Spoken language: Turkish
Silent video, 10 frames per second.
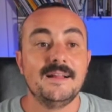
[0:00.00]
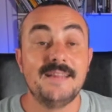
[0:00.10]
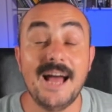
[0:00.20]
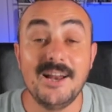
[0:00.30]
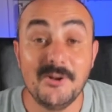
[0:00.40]

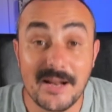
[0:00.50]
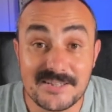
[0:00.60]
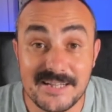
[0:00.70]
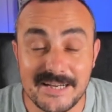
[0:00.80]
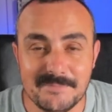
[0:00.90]
Değerli
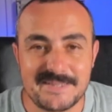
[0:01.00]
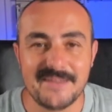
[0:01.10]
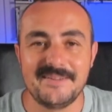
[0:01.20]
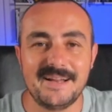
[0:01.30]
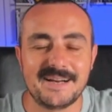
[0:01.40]
öğrencilerim,
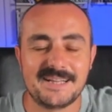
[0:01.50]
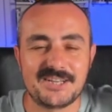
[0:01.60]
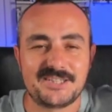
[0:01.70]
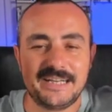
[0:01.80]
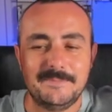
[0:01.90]
sevgili
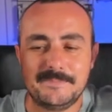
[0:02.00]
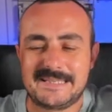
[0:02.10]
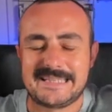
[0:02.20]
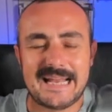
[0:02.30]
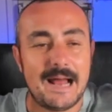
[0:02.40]
arkadaşlarım
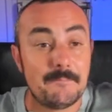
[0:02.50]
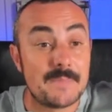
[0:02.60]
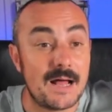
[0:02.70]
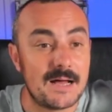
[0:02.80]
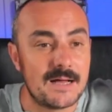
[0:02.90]

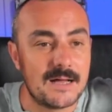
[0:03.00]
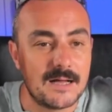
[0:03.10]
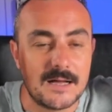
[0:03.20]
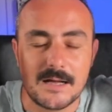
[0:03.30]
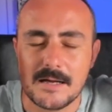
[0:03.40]

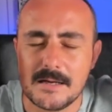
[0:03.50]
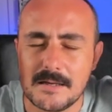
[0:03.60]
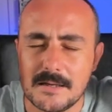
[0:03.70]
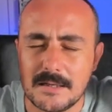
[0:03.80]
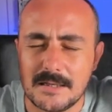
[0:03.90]

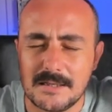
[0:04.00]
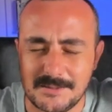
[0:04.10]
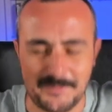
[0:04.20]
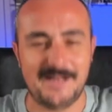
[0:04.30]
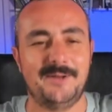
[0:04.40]

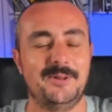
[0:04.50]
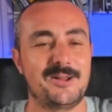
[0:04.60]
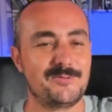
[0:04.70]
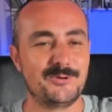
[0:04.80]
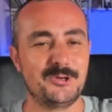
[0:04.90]
selamlar,
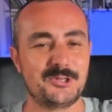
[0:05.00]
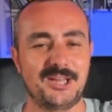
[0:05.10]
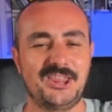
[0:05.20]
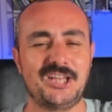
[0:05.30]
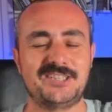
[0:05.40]
merhabalar. Bugün
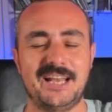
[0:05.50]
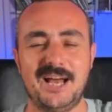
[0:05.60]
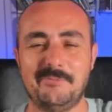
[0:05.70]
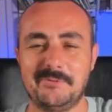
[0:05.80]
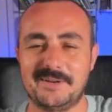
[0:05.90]
uzattık
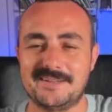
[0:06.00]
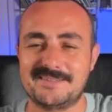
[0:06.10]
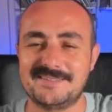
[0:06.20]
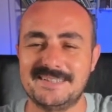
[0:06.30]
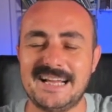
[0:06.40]
selamı
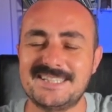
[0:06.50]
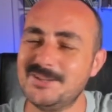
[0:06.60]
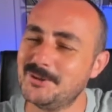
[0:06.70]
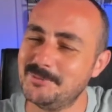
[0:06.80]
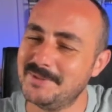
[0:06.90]
biraz.
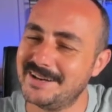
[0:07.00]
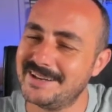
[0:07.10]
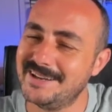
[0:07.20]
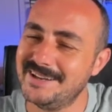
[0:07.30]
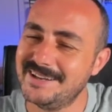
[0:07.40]
Nasıl durumlar
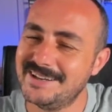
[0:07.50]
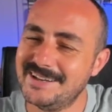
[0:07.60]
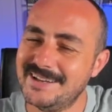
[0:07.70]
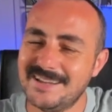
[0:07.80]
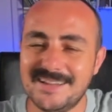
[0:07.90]
ya?
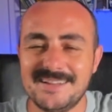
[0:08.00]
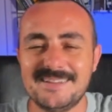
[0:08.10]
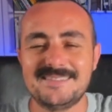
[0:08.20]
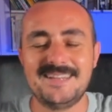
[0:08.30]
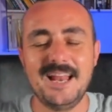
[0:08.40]

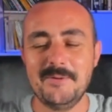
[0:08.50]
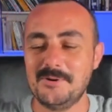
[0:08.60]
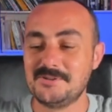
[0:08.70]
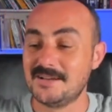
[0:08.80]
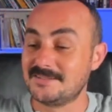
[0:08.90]
Selim
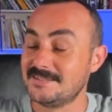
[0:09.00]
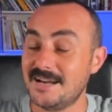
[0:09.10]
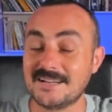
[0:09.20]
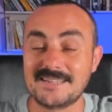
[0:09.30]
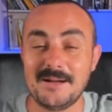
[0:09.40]
Hoca
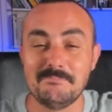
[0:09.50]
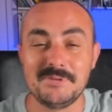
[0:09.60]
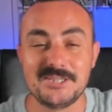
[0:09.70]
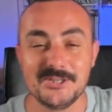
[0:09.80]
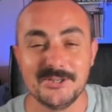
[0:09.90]
sıcaktan
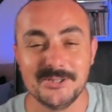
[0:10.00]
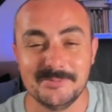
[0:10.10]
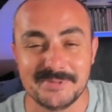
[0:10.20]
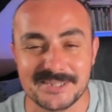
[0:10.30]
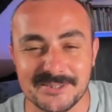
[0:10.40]

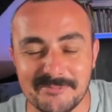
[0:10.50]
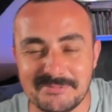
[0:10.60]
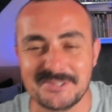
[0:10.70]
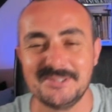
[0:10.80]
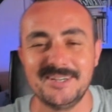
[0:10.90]
pişiyor, pişiyor,
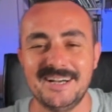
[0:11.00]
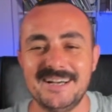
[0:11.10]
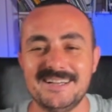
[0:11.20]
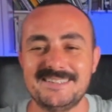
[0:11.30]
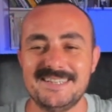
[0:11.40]
pişiyor.
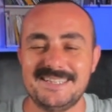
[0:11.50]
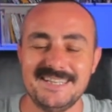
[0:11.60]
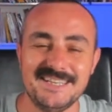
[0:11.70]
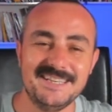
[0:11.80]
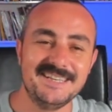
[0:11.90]
Siz
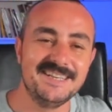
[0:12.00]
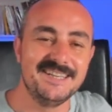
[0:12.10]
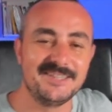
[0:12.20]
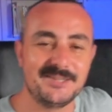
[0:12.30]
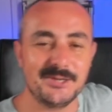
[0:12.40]

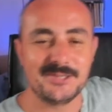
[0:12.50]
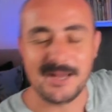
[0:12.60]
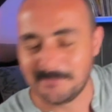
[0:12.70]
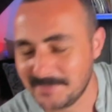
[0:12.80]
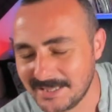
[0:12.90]
hiç
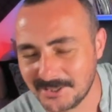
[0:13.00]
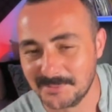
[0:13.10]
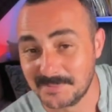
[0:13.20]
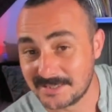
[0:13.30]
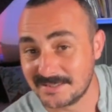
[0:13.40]
hocam ne
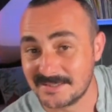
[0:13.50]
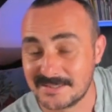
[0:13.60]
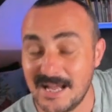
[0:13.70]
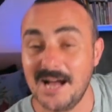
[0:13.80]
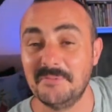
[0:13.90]
durumdasınız,
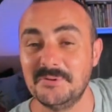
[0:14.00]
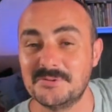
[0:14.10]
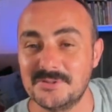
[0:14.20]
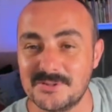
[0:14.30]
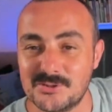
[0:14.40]
ne
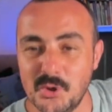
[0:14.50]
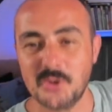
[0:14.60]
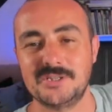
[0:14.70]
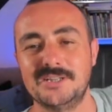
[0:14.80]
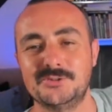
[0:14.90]
yapıyorsunuz,
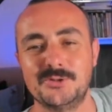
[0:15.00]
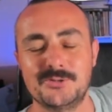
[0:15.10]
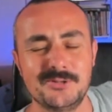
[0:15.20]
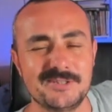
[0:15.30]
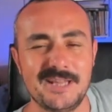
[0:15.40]
çok
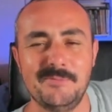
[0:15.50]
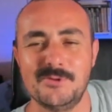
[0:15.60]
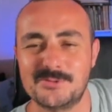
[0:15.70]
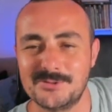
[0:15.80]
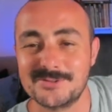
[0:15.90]
çalışıyorsunuz
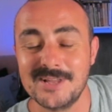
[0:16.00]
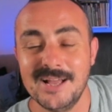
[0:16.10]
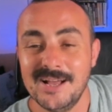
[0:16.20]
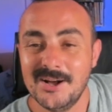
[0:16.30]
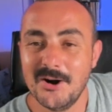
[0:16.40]
demiyorsunuz.
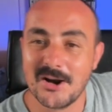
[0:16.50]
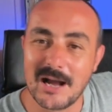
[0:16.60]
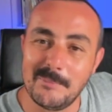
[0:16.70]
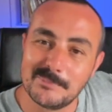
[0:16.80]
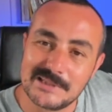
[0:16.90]
O
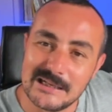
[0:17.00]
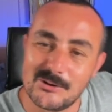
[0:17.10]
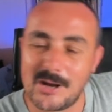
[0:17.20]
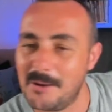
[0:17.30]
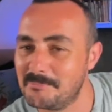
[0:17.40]
kamptan
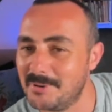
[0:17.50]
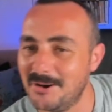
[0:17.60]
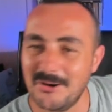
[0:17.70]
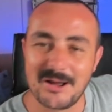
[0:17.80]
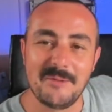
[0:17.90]
o kampa,
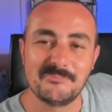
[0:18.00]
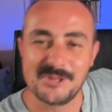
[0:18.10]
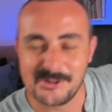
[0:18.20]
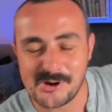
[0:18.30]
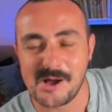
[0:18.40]
o
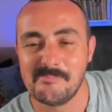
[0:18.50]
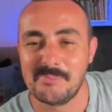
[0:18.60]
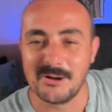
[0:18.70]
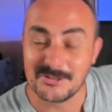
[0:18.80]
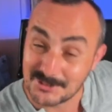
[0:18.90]
kamptan o kampa,
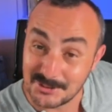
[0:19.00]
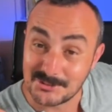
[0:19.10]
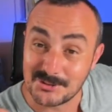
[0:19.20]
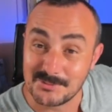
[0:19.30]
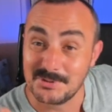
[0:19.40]
o soru
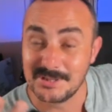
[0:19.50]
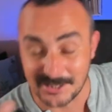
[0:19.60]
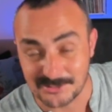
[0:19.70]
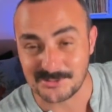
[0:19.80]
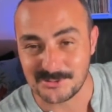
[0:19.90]
çözümünden
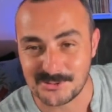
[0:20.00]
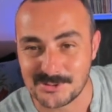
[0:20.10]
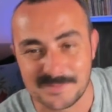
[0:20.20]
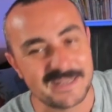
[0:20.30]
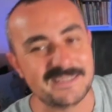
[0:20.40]
o soru
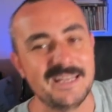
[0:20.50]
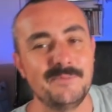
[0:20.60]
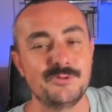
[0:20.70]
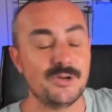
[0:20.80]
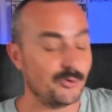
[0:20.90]
çözümüne Selim
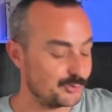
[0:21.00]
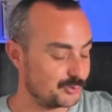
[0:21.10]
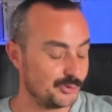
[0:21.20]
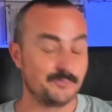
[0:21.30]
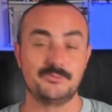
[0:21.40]
Hoca
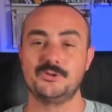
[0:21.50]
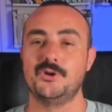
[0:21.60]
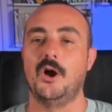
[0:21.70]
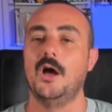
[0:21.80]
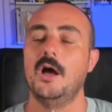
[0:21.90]
koşturup
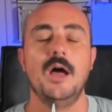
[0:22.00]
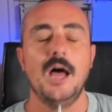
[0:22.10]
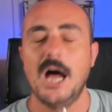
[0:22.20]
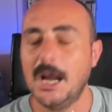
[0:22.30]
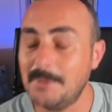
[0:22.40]
duruyor.
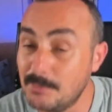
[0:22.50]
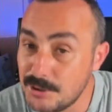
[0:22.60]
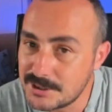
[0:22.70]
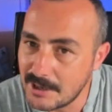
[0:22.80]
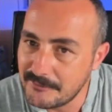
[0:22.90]
Ama bu
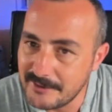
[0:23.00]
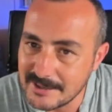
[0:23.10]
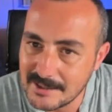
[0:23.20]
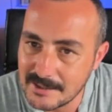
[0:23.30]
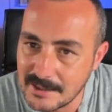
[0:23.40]
işten
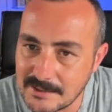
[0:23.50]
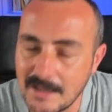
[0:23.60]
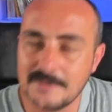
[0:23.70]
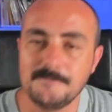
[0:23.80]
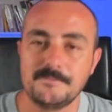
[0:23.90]

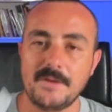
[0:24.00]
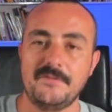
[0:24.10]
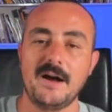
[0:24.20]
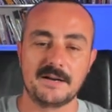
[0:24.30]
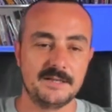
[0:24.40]
faydalananlar
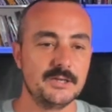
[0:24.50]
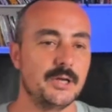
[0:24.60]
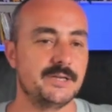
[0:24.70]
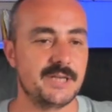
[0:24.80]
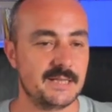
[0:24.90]
farkını
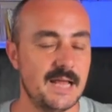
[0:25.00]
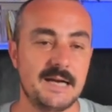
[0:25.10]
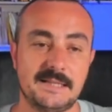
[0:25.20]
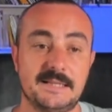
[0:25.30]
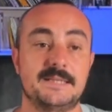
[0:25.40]

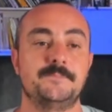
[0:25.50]
görecekler dedik.